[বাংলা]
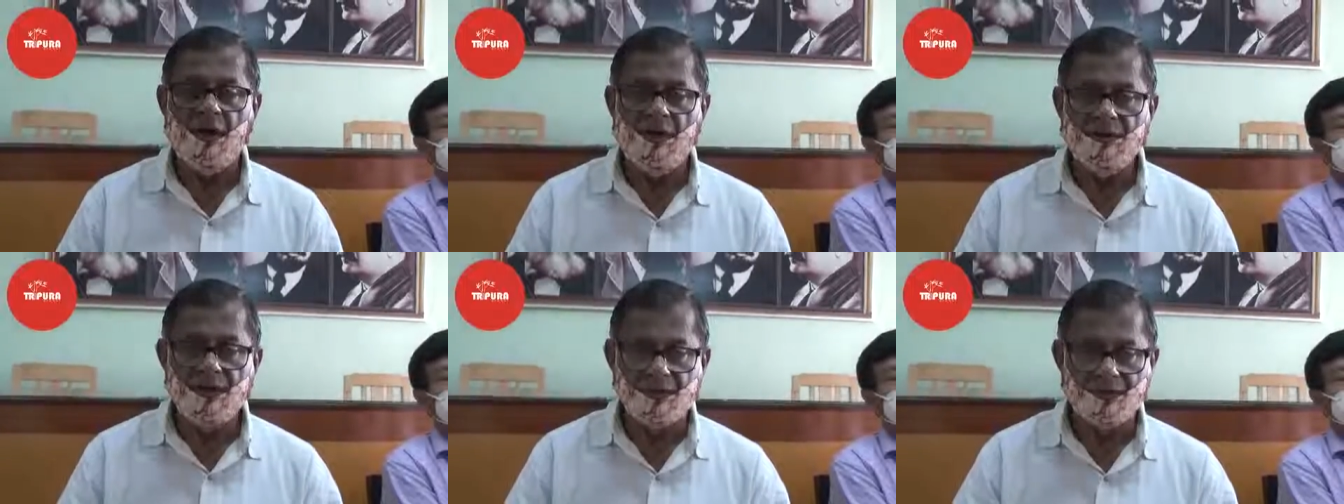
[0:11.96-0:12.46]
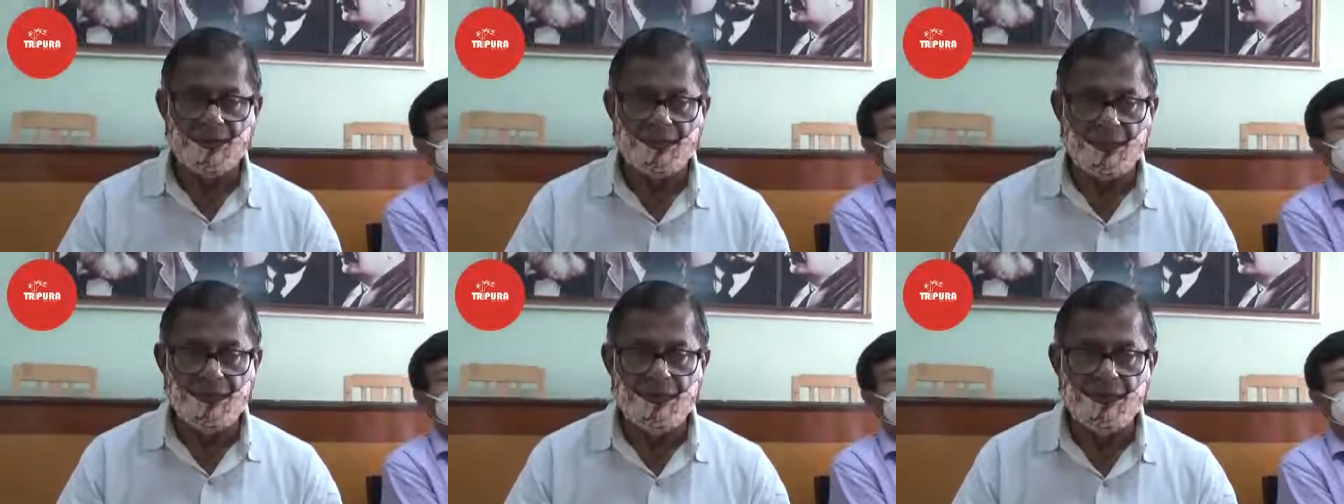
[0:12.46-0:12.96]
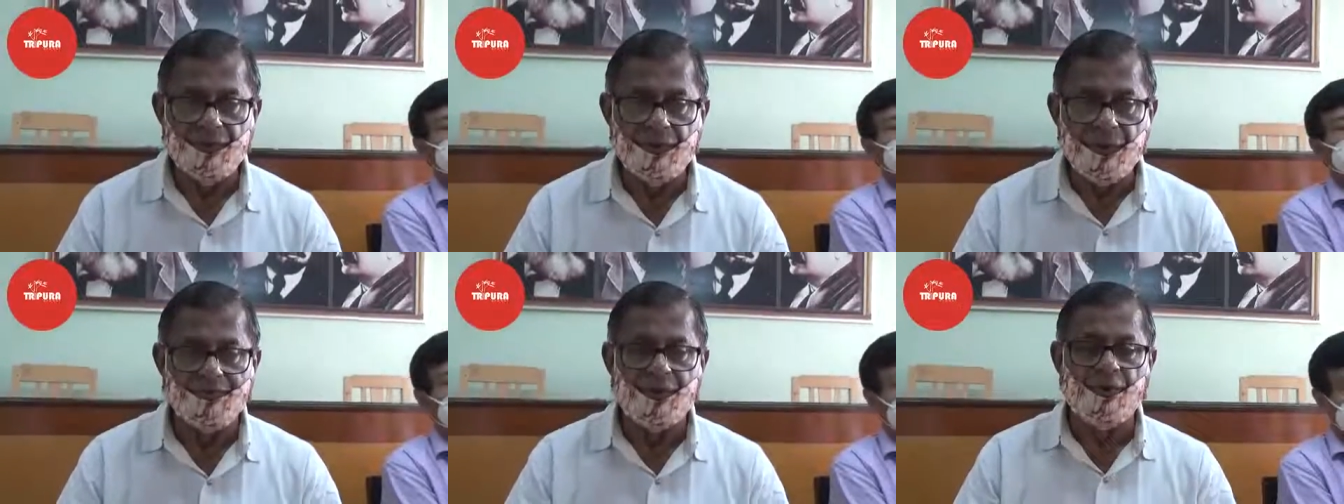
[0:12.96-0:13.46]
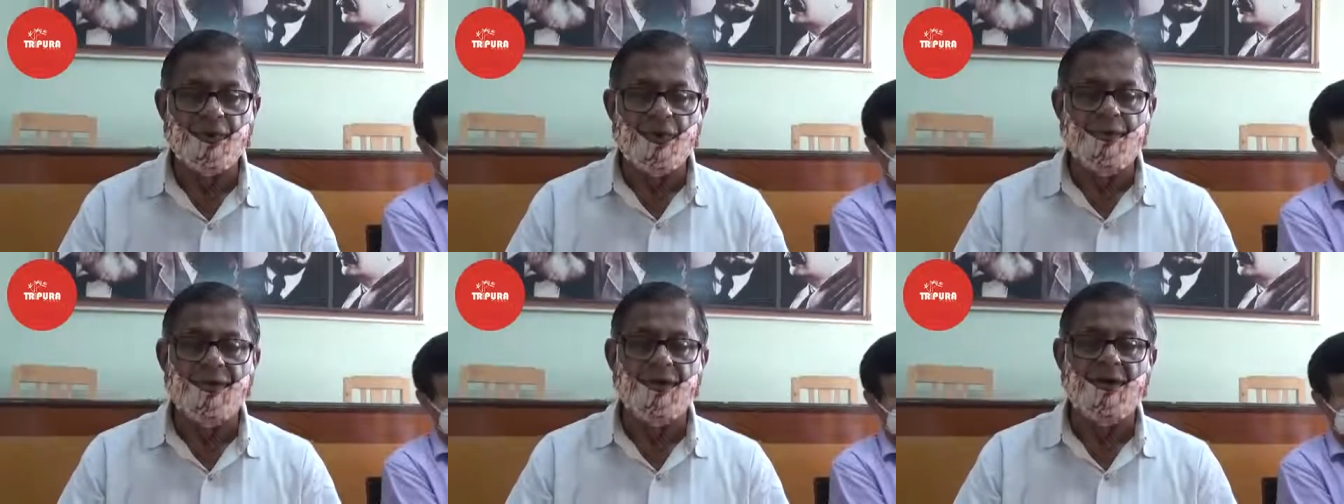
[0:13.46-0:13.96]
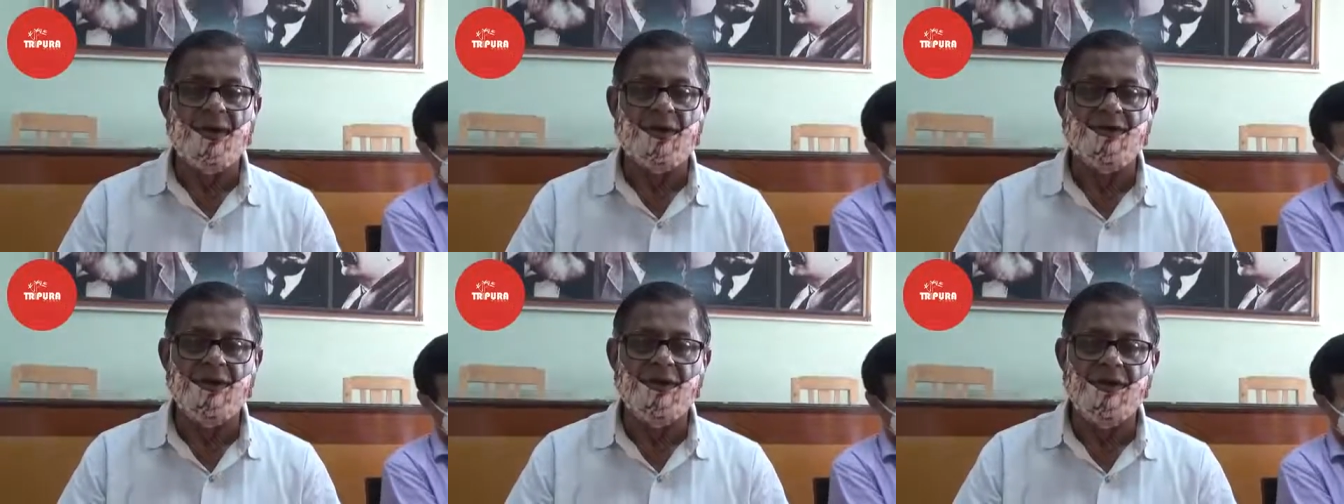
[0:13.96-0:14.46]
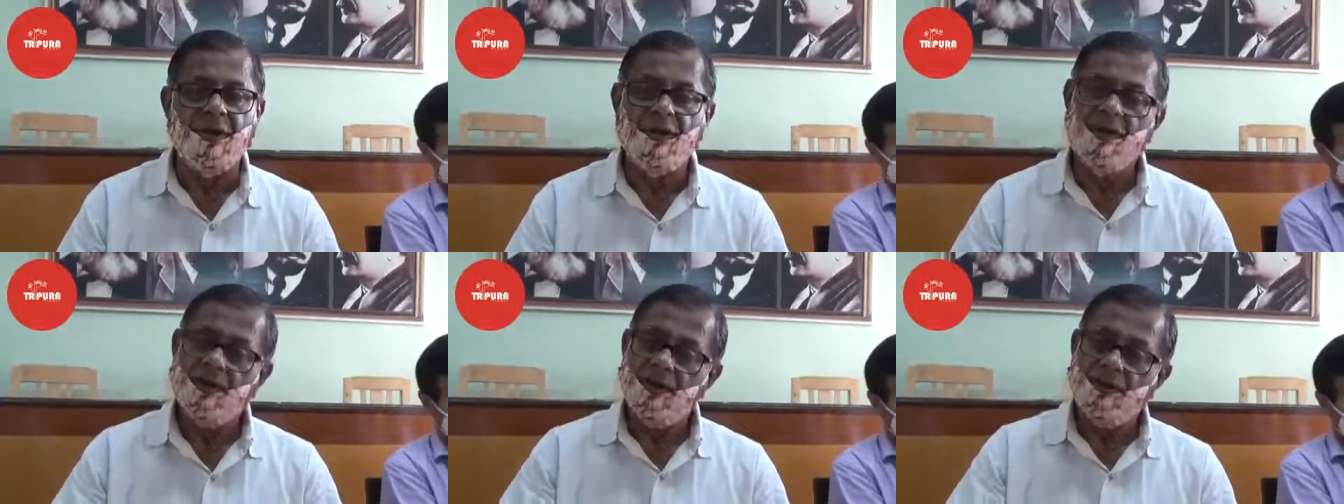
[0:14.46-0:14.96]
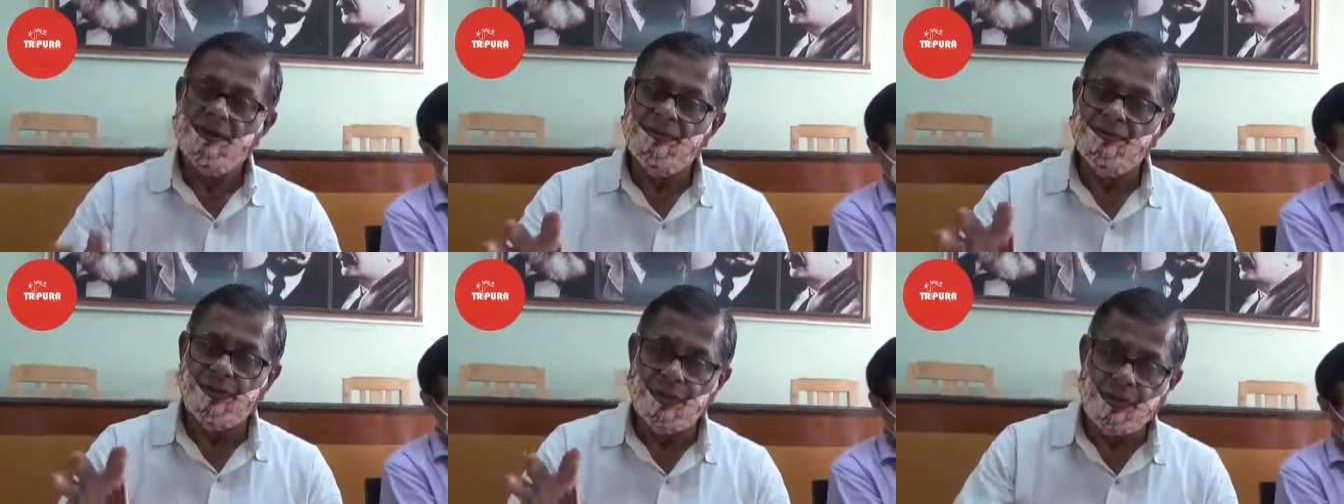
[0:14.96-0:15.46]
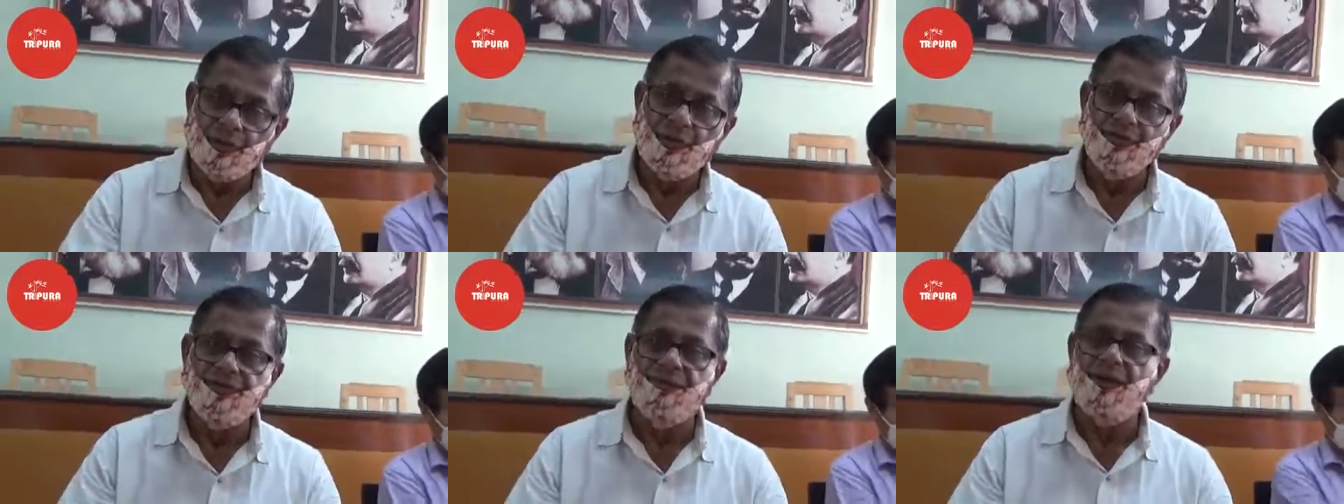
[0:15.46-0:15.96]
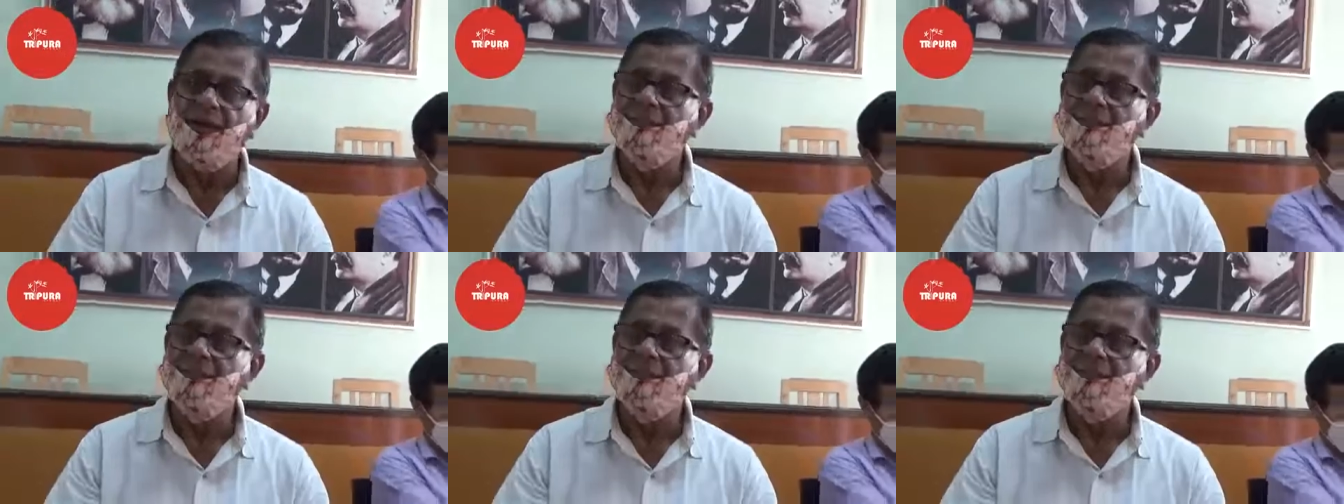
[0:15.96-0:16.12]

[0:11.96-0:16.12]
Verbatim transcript: স্বাস্থ্য দপ্তরও কোভিডের কারণে প্রোটোকল হিসেবে